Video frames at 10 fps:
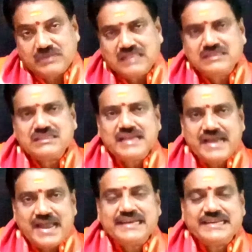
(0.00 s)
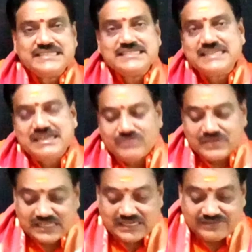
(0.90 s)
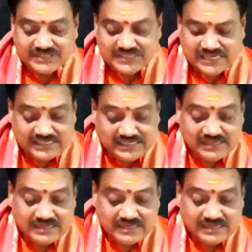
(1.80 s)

అంత ఎంకరేజింగ్గా ఉండదన్న విషయాన్ని